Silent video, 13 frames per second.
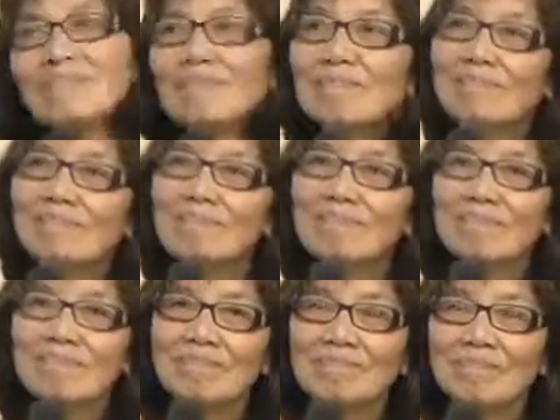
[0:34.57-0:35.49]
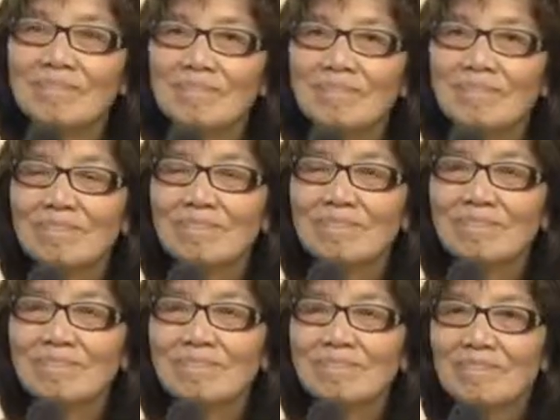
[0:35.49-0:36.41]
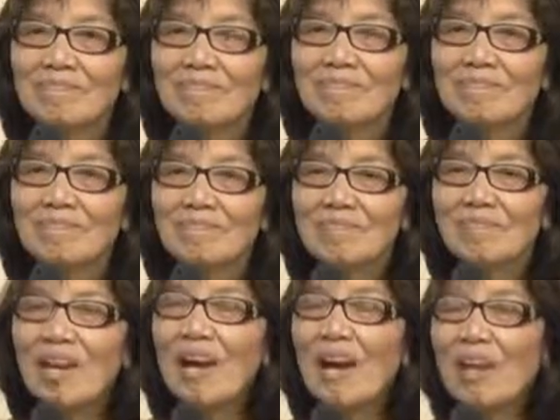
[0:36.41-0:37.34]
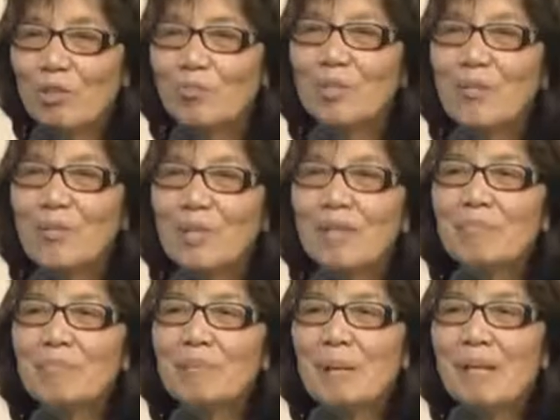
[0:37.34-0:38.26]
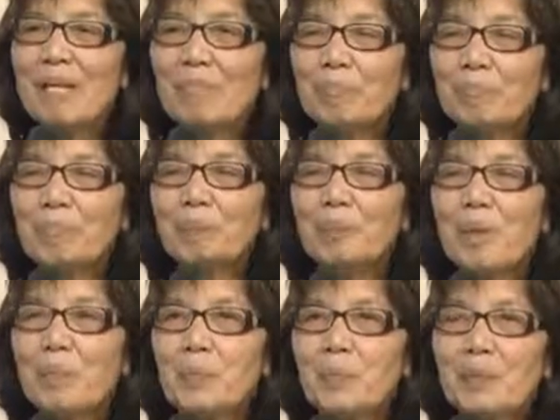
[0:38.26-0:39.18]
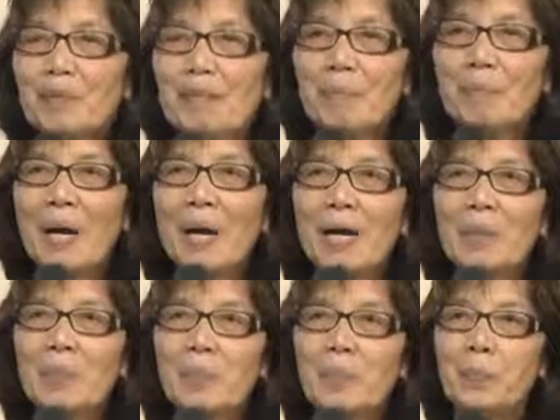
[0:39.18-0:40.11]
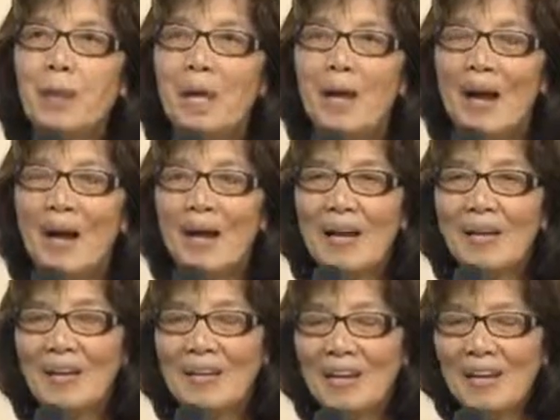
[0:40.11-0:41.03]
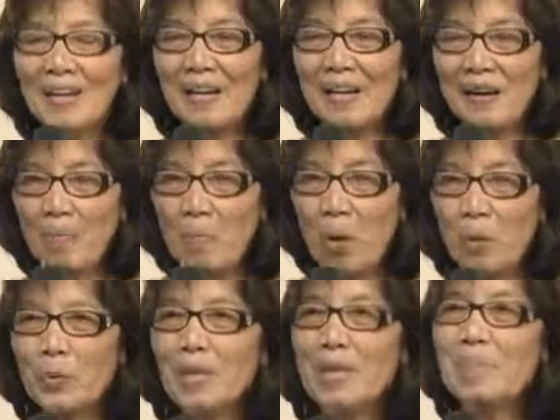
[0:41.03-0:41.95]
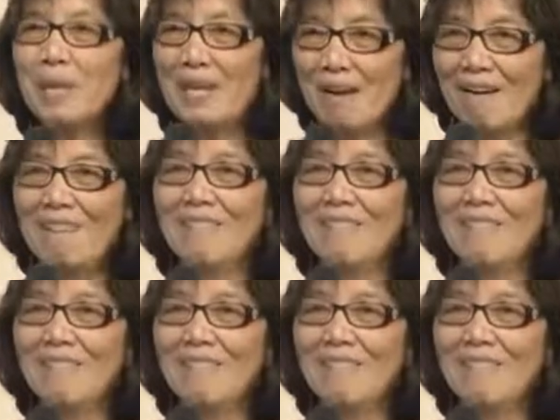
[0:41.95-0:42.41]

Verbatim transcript: um, gần hai chục năm rồi đó, mười mấy năm từ năm hai 2001 cho đến bây giờ